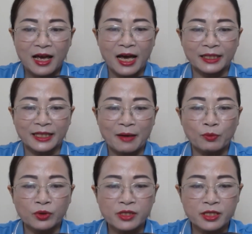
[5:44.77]
Anh ta
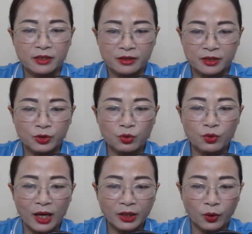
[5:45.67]
muốn chừng nhưng cũng
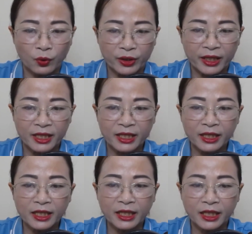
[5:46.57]
đoán nổi cái ý
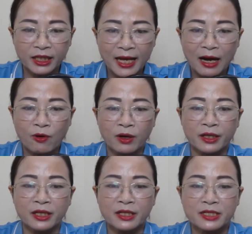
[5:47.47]
nghĩ kín đáo
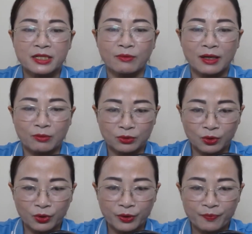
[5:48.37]
ấy trong lòng
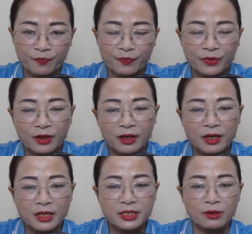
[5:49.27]
tôi.
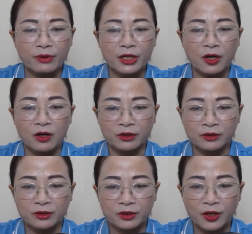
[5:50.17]
Trong khi còn
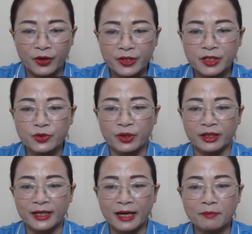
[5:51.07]
nói những
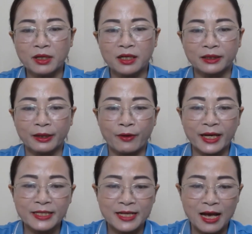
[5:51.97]
chuyện nắng mưa theo
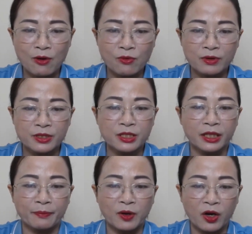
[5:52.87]
khách sáo, chưa
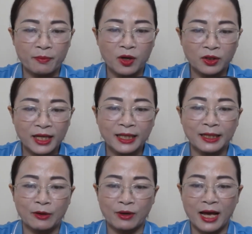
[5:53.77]
kịp gọi món ăn
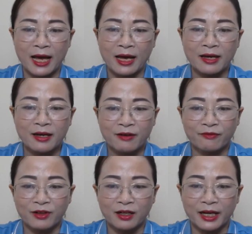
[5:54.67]
nào cả,
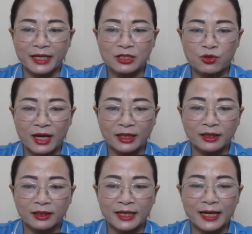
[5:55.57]
vợ anh Doãn
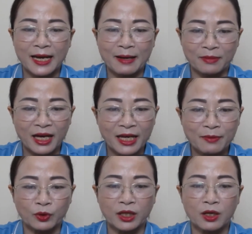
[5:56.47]
đã làm ngay
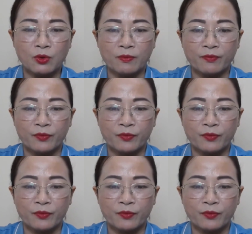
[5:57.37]
một câu.